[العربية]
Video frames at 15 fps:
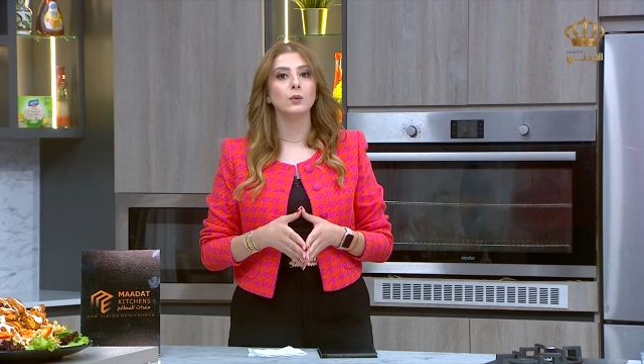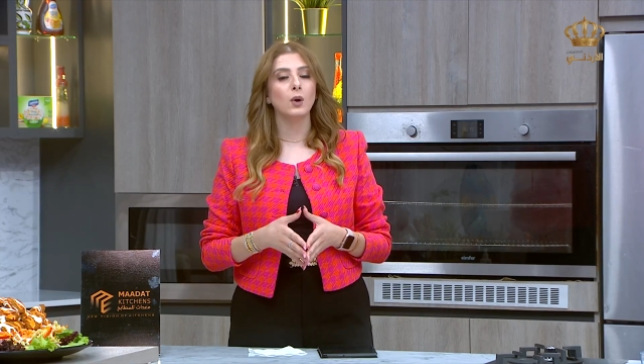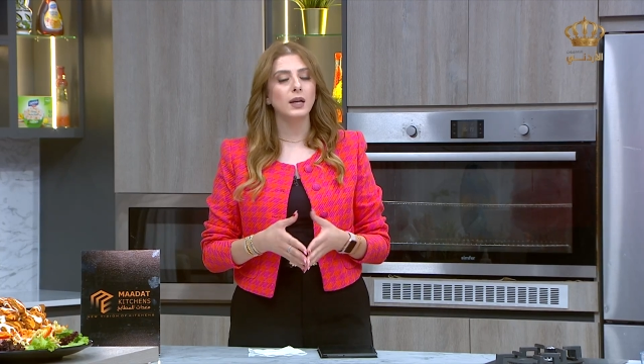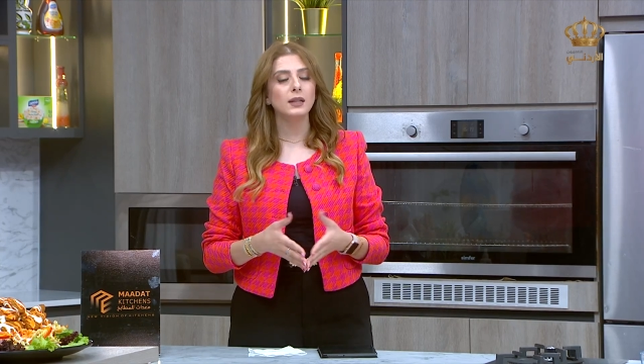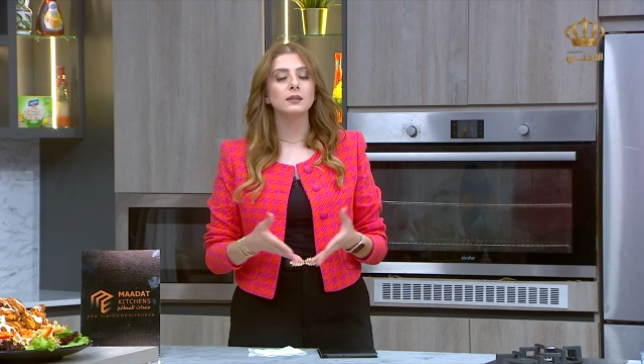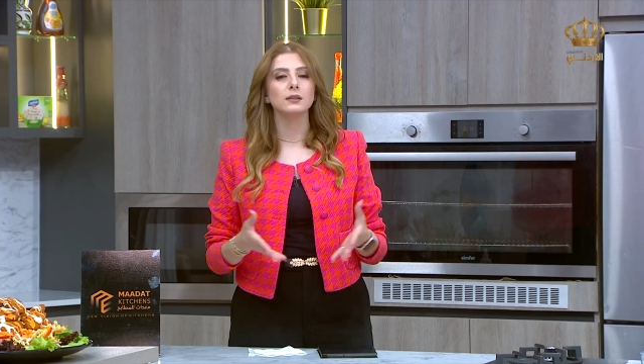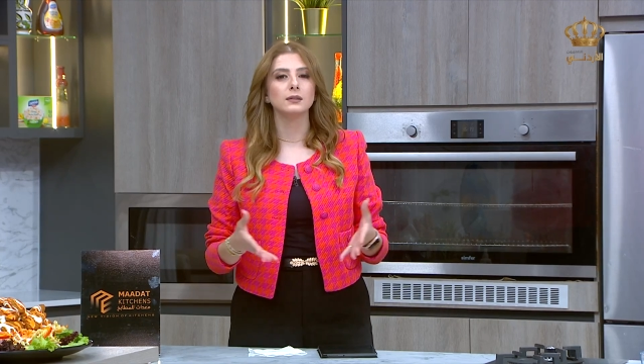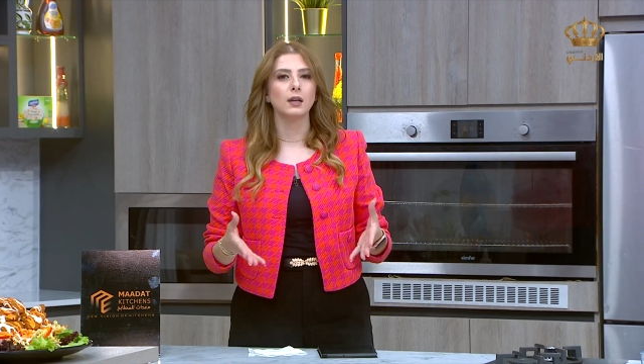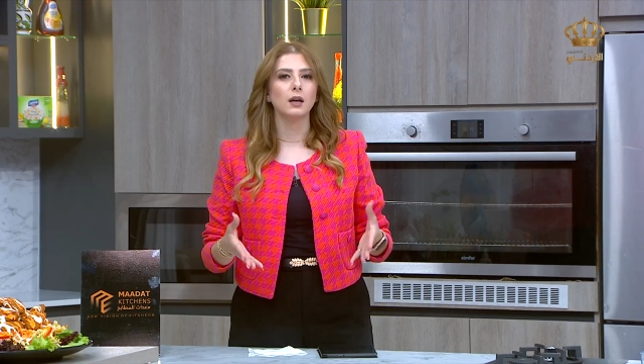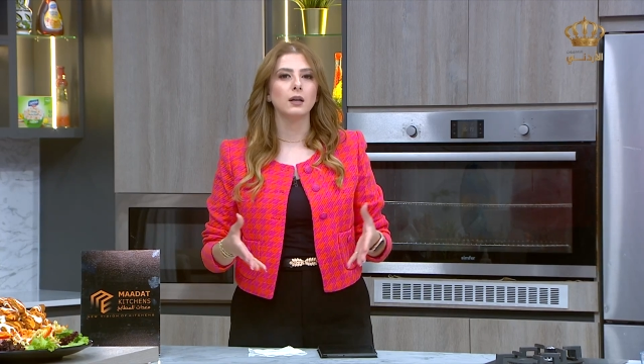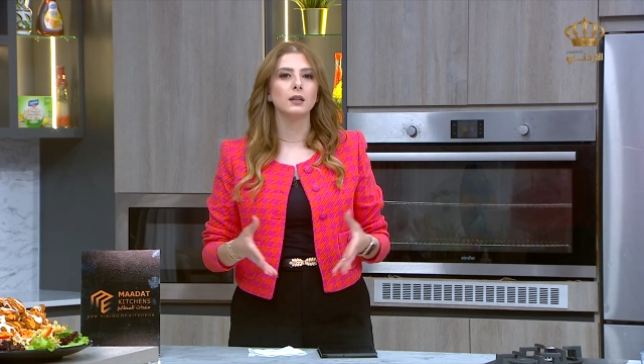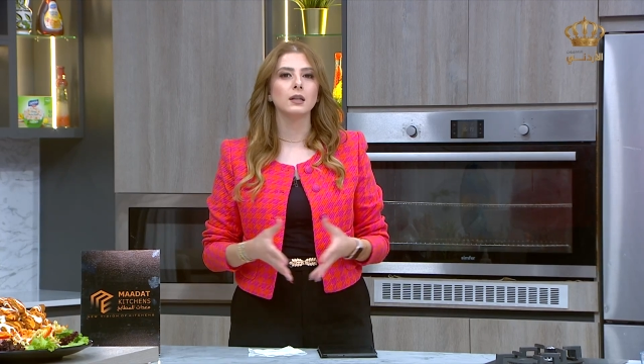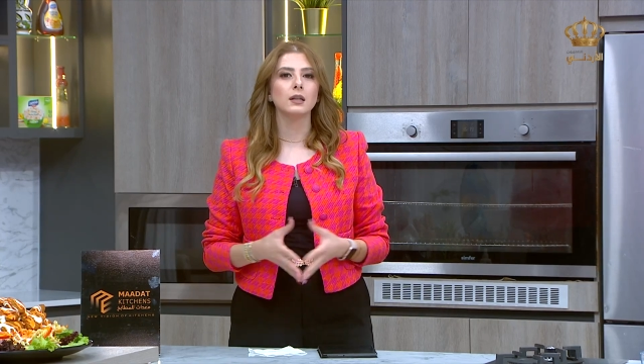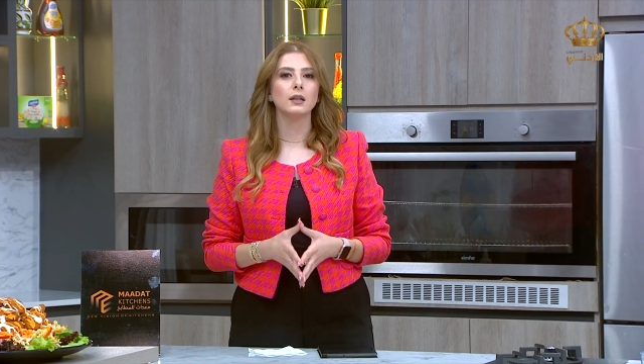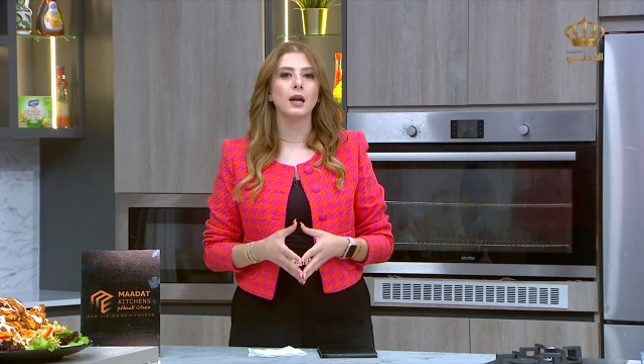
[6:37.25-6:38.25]
وأيضا
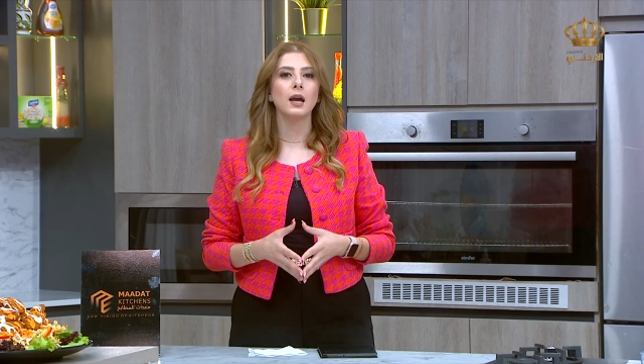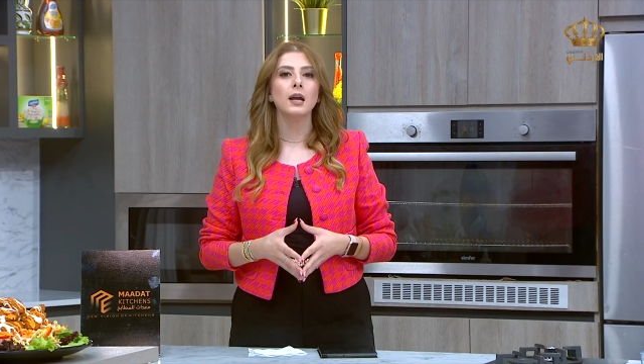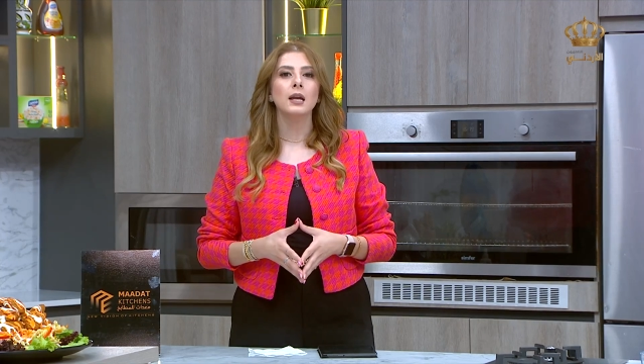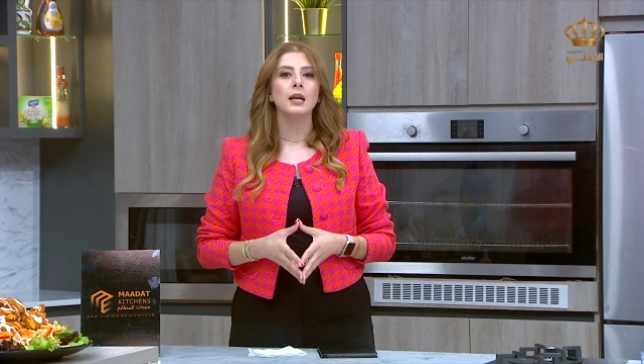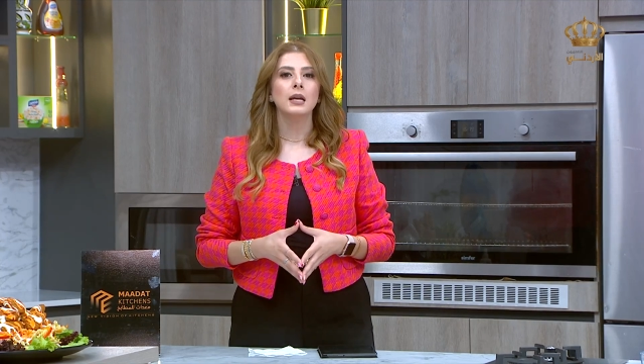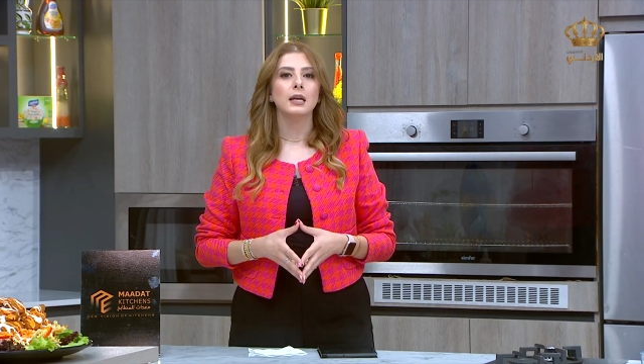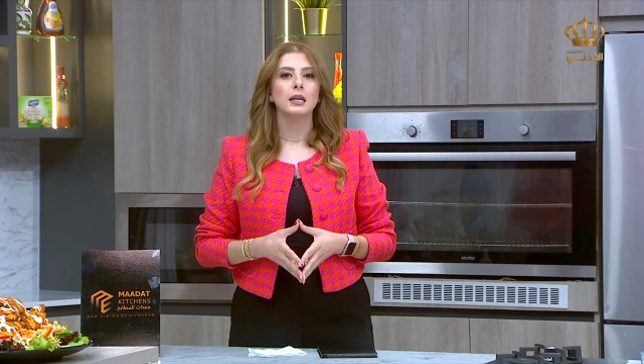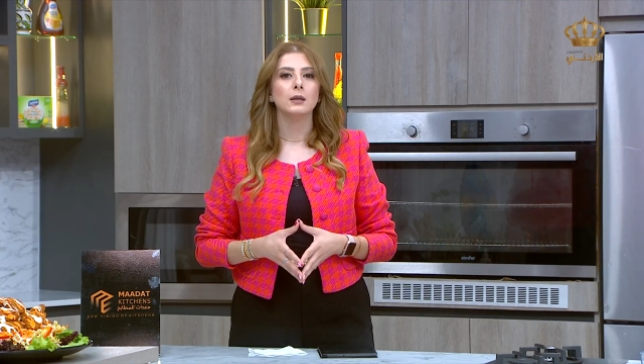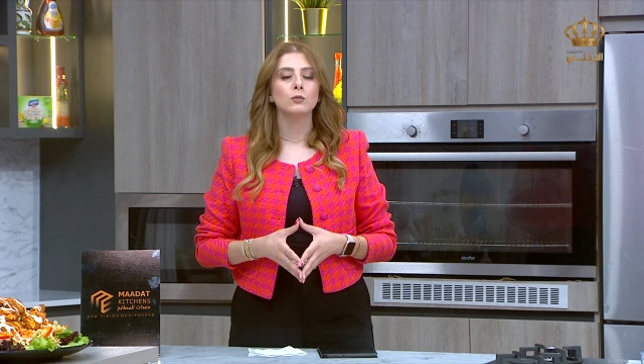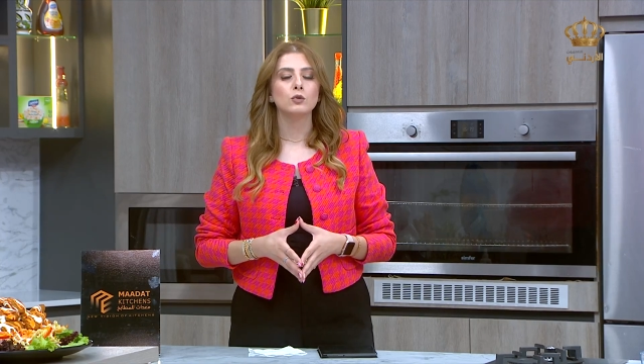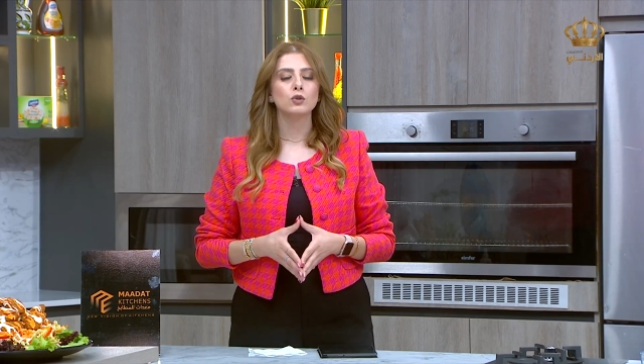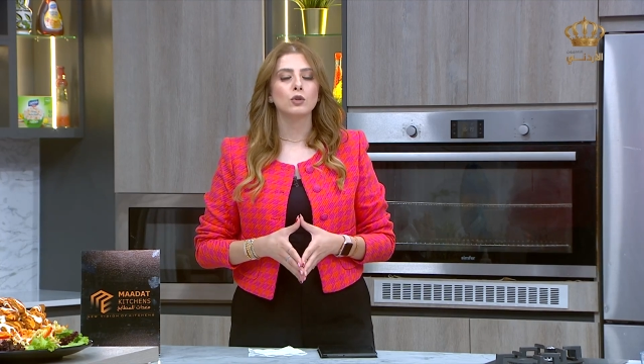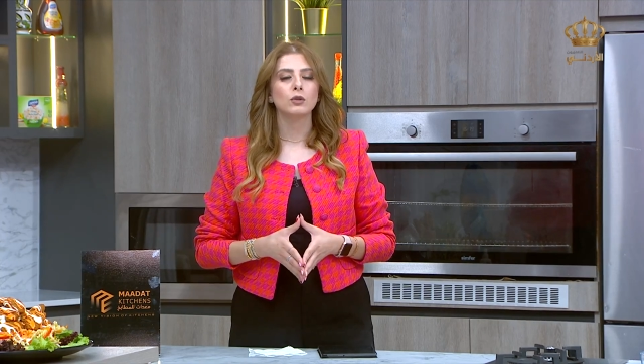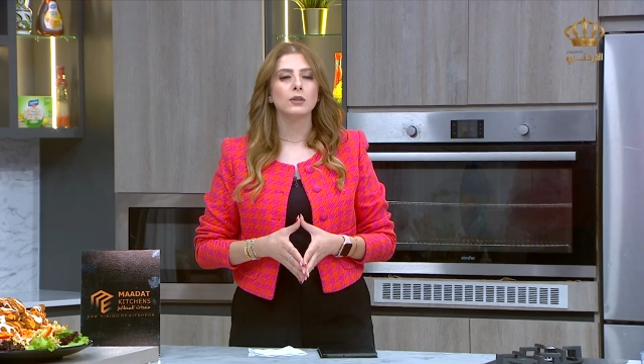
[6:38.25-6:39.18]
تقاريرنا اللي بنشكر